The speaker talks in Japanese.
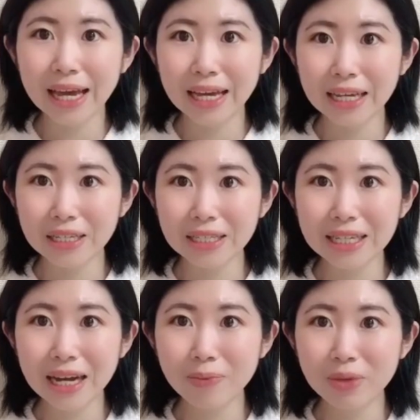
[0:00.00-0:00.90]
吉
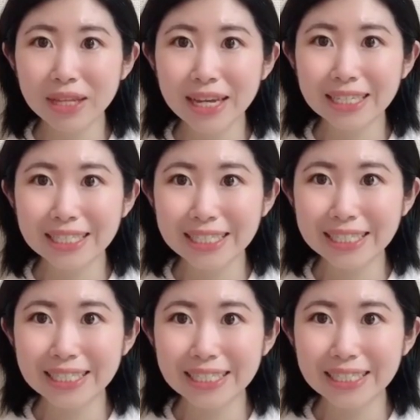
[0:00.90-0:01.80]
川美奈役の
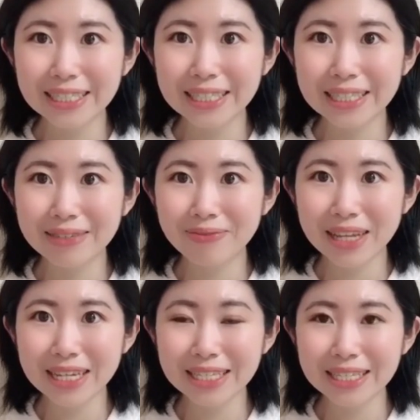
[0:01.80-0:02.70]
つぐみ
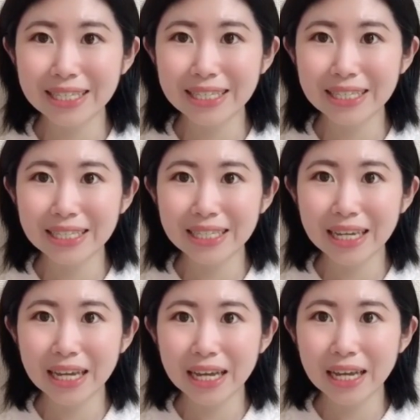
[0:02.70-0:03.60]
です。
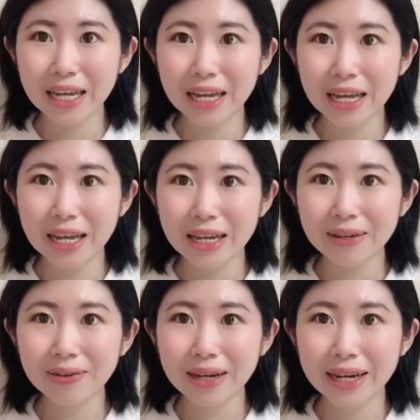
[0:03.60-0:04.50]

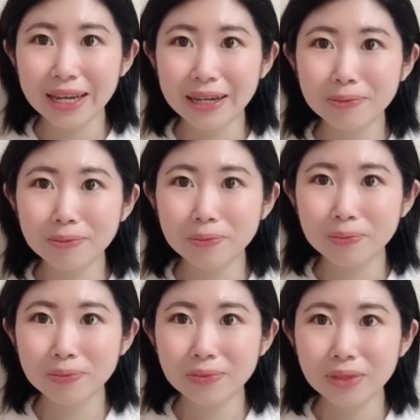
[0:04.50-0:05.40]
今回
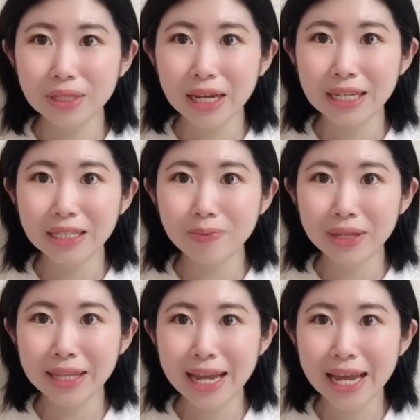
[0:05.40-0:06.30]
初め
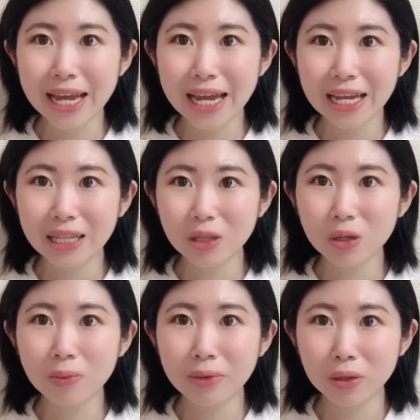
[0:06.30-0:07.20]
て
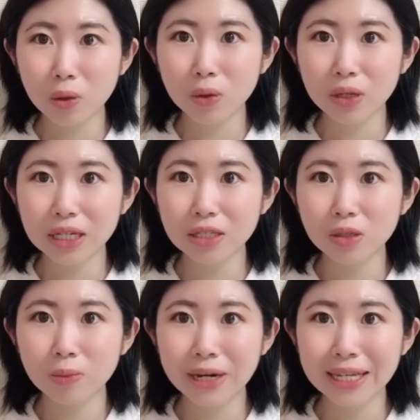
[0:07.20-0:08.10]
ドラマの役を
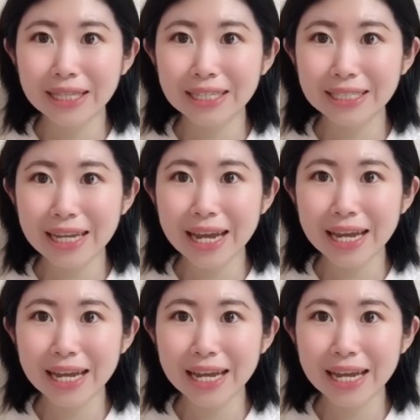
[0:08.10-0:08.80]
もらったので、